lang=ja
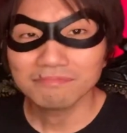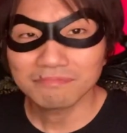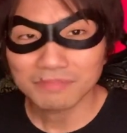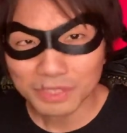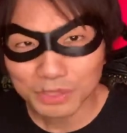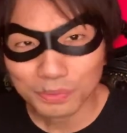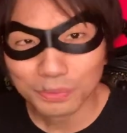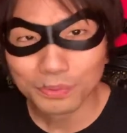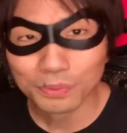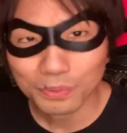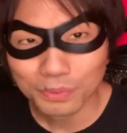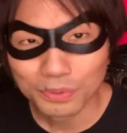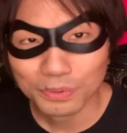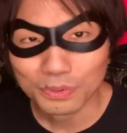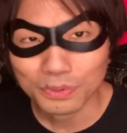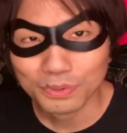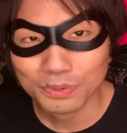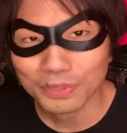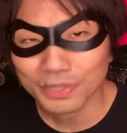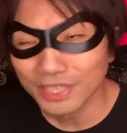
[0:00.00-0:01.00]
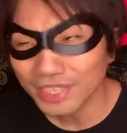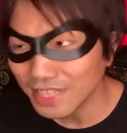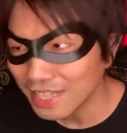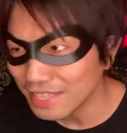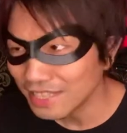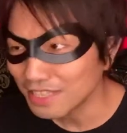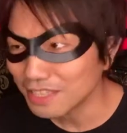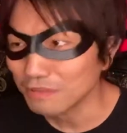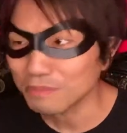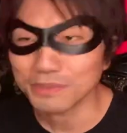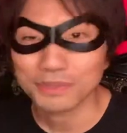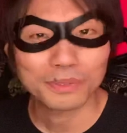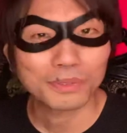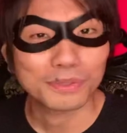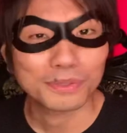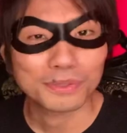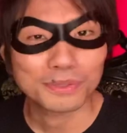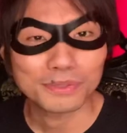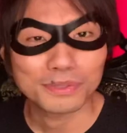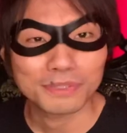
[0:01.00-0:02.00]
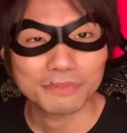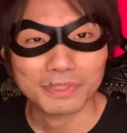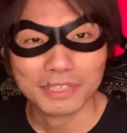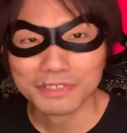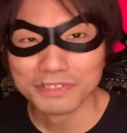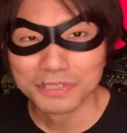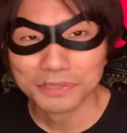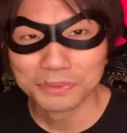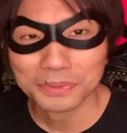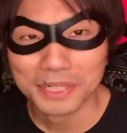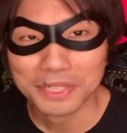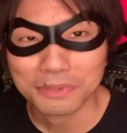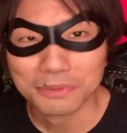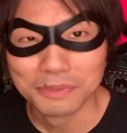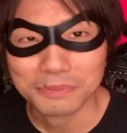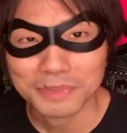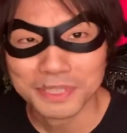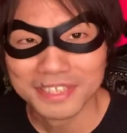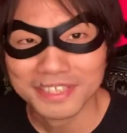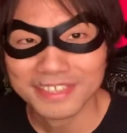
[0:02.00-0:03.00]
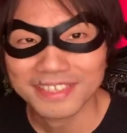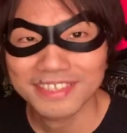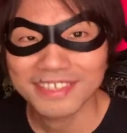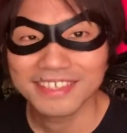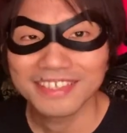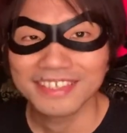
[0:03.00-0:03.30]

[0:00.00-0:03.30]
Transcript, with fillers: その頃のクリエイティブというふうに私は捉えております。